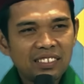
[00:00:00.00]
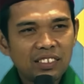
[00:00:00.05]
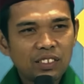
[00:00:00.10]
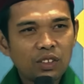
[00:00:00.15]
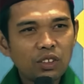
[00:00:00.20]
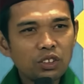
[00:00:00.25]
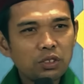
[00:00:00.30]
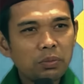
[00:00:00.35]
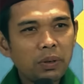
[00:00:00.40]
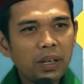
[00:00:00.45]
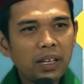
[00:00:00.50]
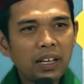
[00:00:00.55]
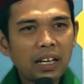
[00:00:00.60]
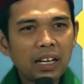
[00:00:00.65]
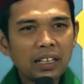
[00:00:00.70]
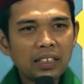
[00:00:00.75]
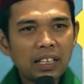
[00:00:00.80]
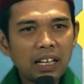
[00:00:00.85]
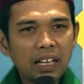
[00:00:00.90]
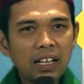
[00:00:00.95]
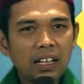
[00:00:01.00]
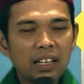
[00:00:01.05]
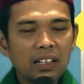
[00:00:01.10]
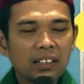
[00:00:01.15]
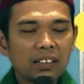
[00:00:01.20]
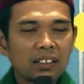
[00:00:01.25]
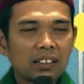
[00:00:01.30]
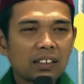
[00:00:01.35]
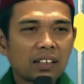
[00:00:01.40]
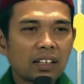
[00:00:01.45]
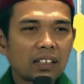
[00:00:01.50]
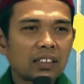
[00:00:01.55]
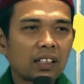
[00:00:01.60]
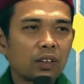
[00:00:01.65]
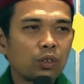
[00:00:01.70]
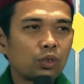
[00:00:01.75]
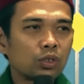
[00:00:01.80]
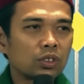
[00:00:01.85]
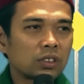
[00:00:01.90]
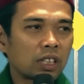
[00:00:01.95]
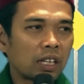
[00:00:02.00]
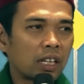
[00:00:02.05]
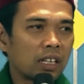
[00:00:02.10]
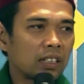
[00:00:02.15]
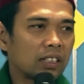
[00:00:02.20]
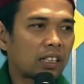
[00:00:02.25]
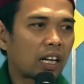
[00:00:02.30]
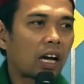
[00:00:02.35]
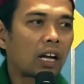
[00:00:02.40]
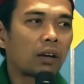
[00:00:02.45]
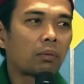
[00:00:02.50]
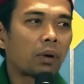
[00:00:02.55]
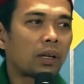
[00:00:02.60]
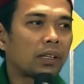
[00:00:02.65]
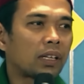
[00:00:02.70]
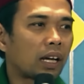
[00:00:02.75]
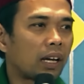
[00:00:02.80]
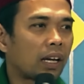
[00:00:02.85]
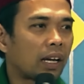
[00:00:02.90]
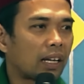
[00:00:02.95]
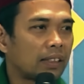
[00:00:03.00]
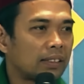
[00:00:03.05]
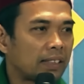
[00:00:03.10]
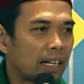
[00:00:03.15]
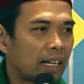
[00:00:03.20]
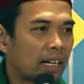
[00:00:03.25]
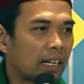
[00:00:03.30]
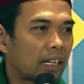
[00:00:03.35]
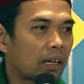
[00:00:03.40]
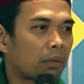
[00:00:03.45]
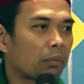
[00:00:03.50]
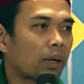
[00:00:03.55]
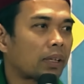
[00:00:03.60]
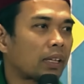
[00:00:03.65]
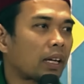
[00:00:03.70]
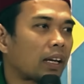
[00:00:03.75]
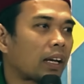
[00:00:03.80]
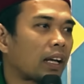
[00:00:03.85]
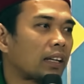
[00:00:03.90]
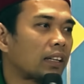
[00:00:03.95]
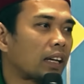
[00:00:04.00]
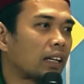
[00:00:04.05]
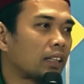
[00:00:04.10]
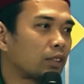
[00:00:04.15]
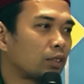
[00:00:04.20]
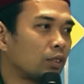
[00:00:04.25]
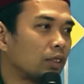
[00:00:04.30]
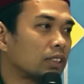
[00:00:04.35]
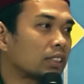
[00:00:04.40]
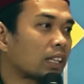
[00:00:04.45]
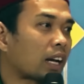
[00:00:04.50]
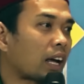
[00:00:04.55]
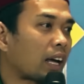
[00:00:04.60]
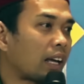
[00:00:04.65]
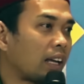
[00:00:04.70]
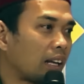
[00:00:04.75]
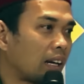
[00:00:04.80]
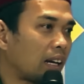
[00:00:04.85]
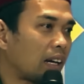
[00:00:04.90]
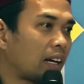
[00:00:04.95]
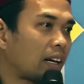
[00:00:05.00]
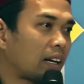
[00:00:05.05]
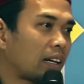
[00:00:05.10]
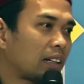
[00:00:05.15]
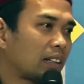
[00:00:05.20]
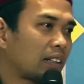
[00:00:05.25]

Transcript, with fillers: Terus bedanya kata Ustadz jangan banyak nanya, yang banyak nanya itu Israel.